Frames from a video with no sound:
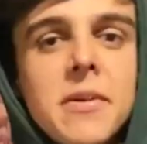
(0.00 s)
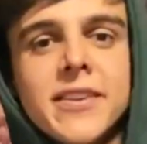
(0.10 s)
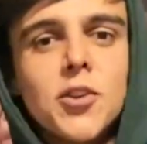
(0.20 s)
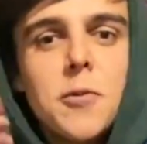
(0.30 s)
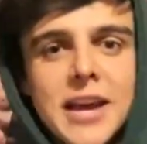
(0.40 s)
Me
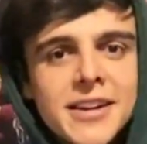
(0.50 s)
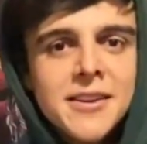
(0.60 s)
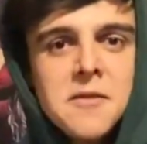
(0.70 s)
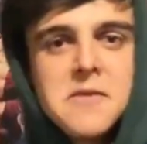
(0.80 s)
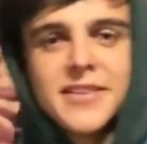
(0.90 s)
siento bien,
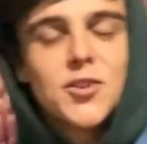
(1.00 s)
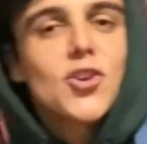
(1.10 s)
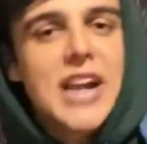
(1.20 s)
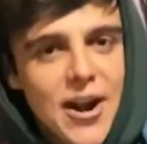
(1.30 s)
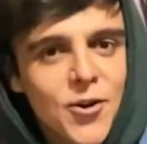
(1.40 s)
me
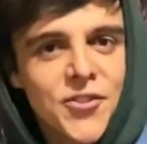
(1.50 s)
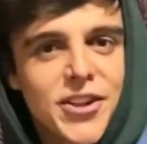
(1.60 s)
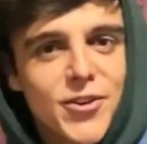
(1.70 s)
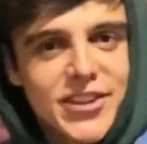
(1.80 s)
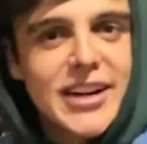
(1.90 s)
siento raro de
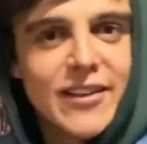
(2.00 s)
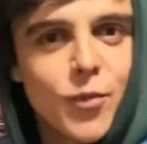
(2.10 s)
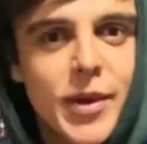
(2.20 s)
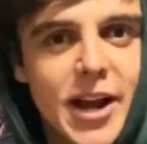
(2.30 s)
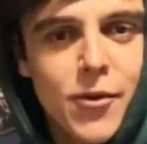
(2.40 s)
no tener
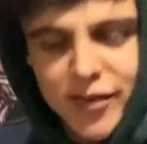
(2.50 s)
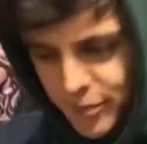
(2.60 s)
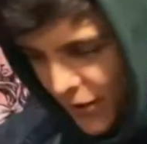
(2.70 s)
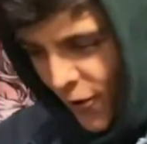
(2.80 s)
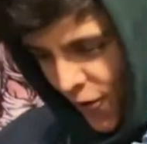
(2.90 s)
superhéroes,
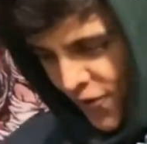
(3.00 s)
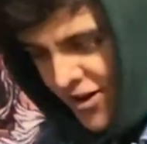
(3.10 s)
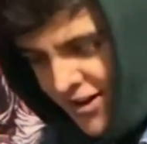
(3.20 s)
pero